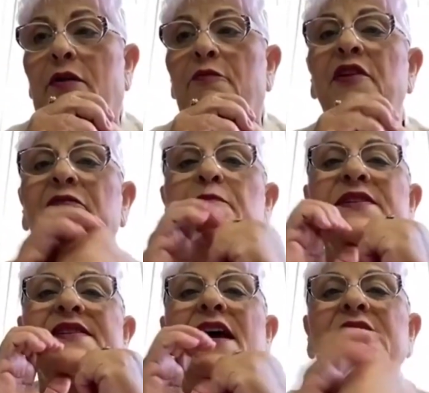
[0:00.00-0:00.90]
Мы
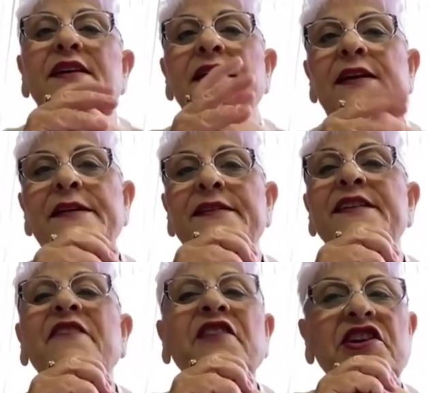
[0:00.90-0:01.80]
вписали
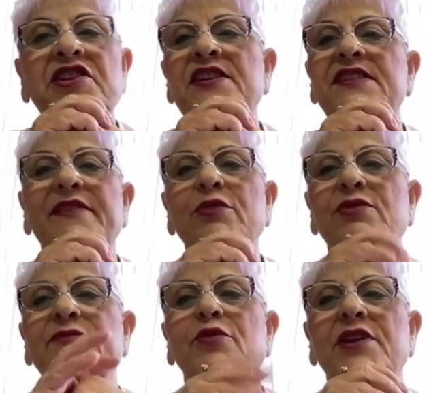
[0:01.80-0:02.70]
навечно
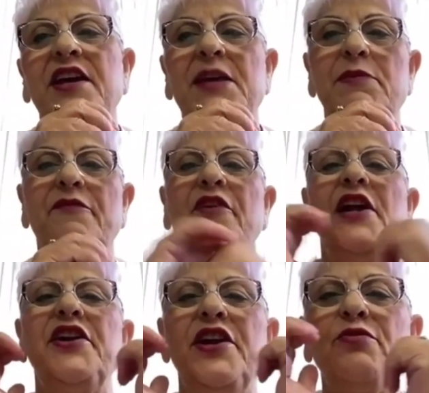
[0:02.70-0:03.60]
свое звонкое имя в
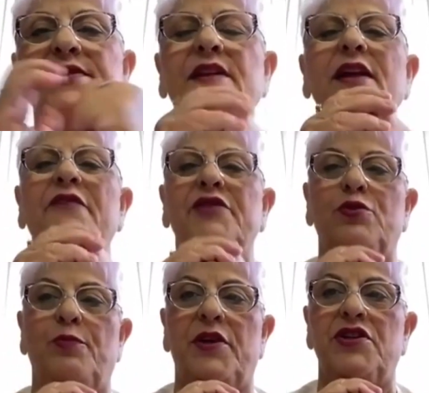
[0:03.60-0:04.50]
галерею славы
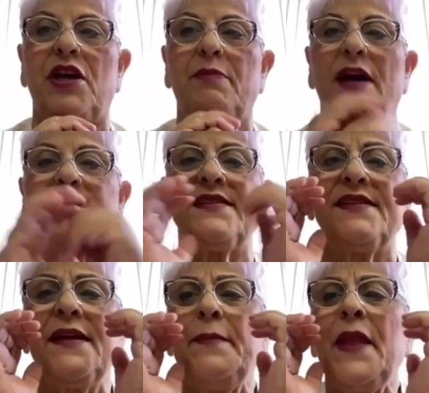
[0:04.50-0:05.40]
Супержаба
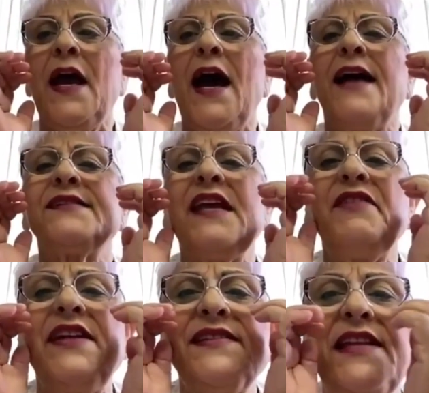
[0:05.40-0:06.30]

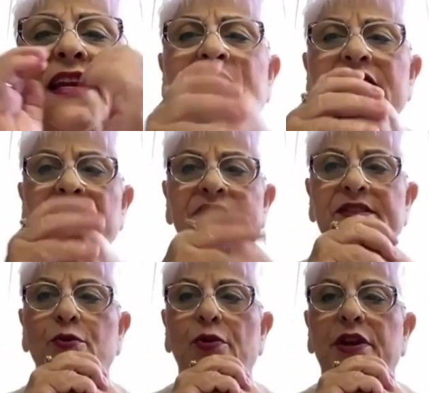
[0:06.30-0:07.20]
оставили след в
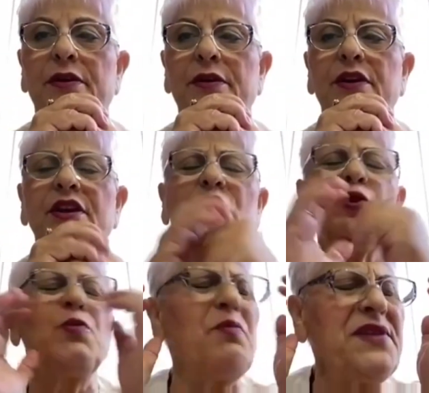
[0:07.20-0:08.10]
истории. Я
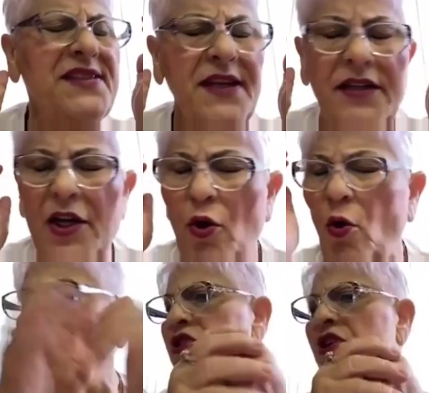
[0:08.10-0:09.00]
думаю, мы сделали
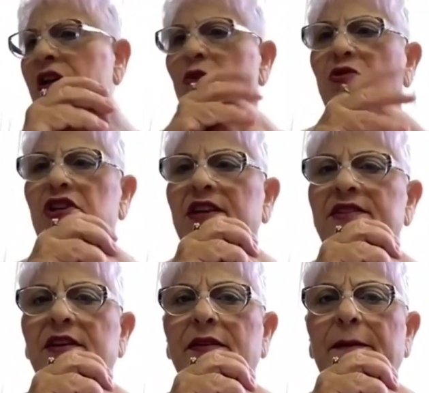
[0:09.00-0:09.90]
очень хорошее
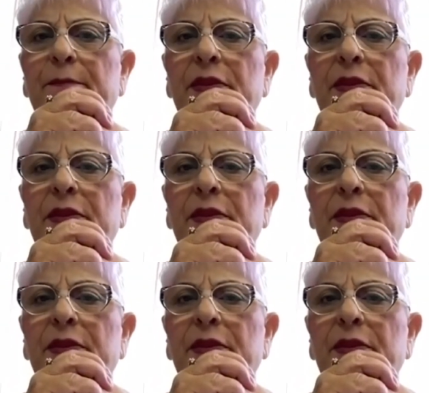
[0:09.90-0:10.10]
дело.